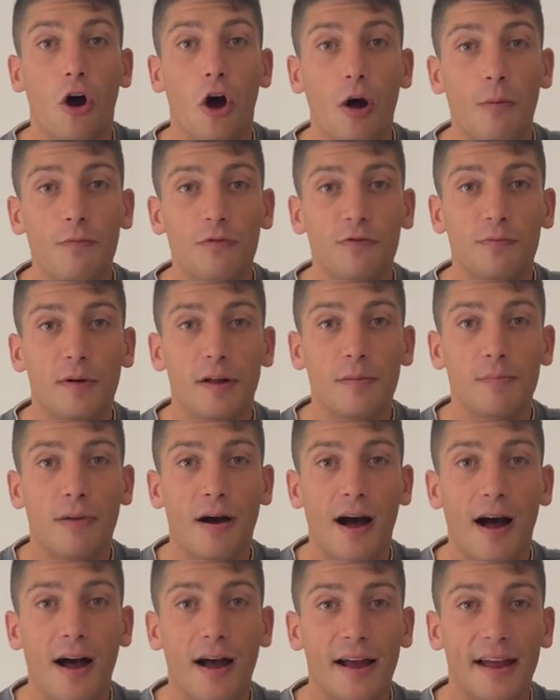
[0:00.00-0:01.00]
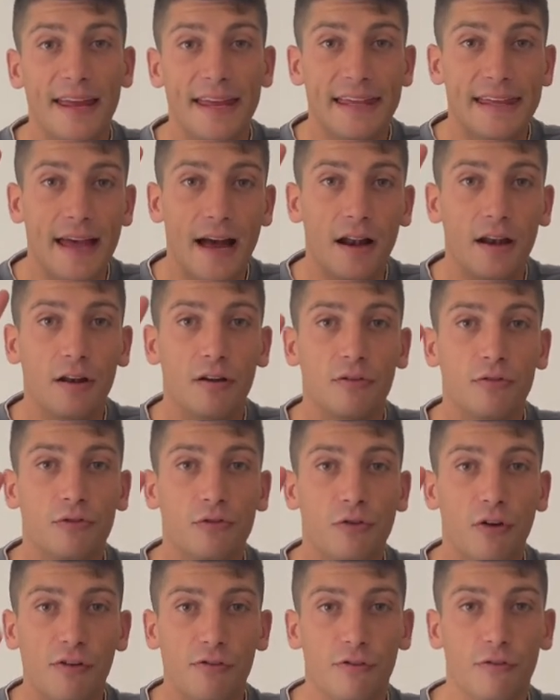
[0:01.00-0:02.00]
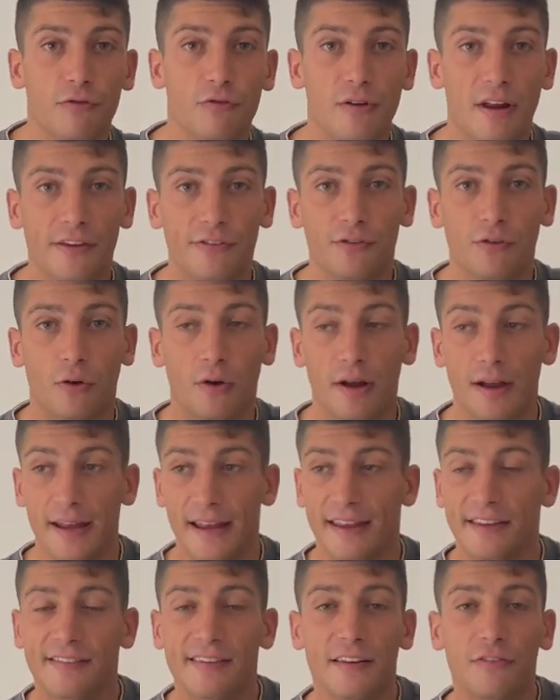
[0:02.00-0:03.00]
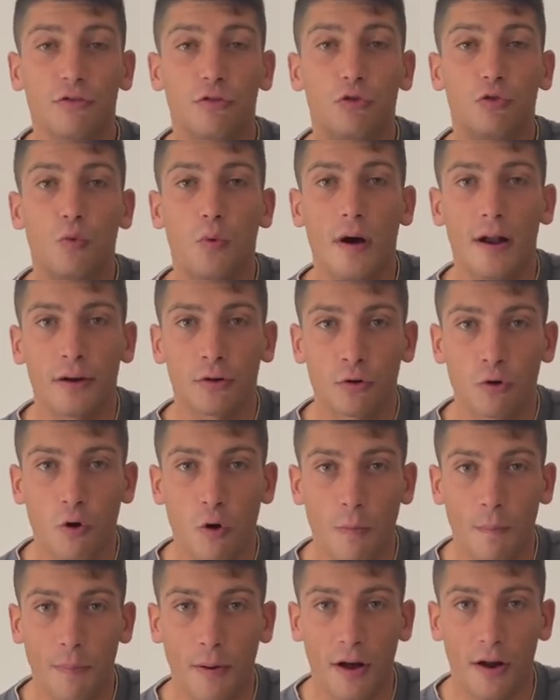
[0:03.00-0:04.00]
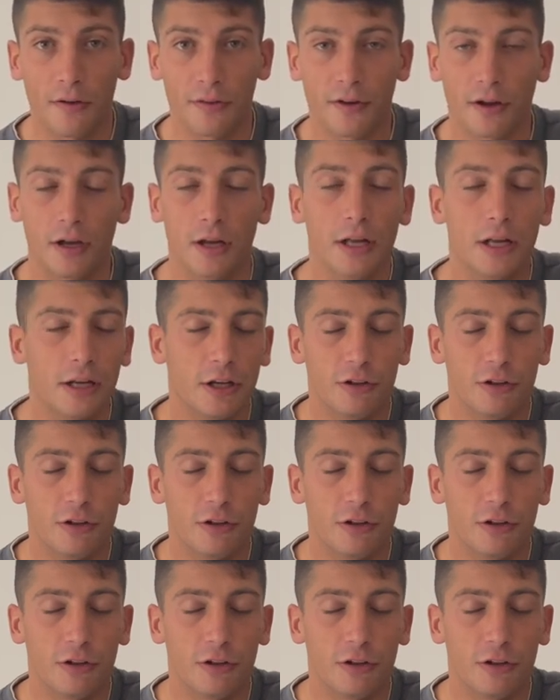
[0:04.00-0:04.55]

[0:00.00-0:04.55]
Un mouvement de bras égale deux ondulations. Et ça, tu dois le comprendre.